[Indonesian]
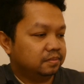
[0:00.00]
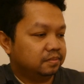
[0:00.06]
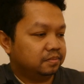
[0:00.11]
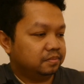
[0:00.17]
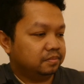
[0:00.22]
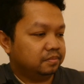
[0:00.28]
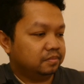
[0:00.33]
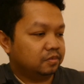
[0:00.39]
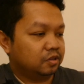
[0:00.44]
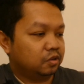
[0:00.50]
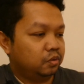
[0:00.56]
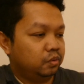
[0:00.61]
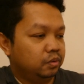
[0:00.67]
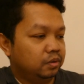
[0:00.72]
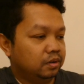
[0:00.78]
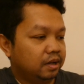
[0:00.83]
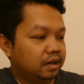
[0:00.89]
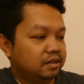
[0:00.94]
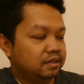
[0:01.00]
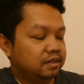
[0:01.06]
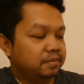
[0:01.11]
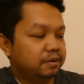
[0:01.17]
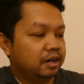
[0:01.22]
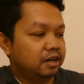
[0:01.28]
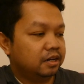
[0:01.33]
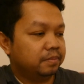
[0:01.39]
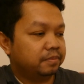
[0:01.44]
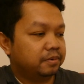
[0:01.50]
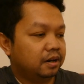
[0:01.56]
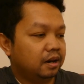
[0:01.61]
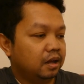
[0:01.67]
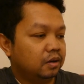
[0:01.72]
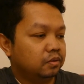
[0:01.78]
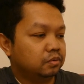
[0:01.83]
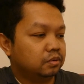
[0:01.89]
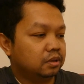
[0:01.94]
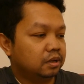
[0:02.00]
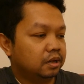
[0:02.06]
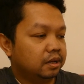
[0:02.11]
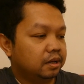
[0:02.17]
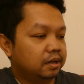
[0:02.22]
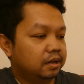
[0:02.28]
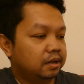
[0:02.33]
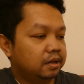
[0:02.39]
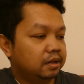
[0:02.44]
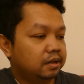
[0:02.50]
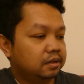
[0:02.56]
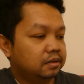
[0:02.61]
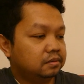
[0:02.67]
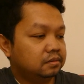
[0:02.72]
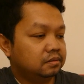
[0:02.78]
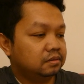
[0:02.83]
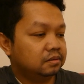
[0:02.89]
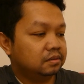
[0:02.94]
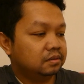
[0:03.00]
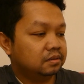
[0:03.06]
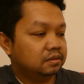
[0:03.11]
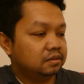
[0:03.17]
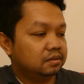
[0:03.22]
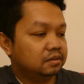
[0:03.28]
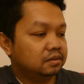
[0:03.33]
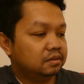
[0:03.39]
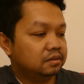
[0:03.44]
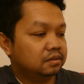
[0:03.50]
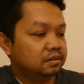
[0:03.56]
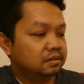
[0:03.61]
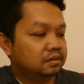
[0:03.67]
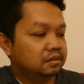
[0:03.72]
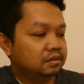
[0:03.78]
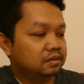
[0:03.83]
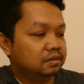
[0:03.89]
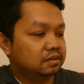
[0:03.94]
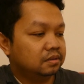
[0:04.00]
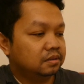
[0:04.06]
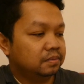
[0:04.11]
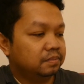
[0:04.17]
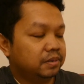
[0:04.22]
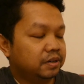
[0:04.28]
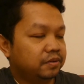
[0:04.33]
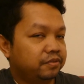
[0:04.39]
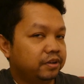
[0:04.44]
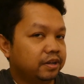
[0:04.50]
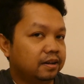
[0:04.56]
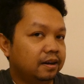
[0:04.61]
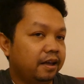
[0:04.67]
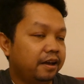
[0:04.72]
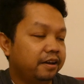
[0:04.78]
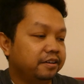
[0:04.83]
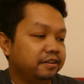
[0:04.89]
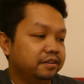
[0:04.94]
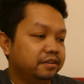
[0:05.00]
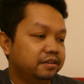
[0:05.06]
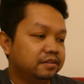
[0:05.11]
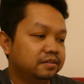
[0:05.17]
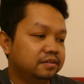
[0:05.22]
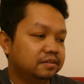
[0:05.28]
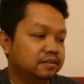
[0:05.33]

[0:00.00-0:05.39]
Hmm, cool kan dia menghadap ke lautan. Perfect liar.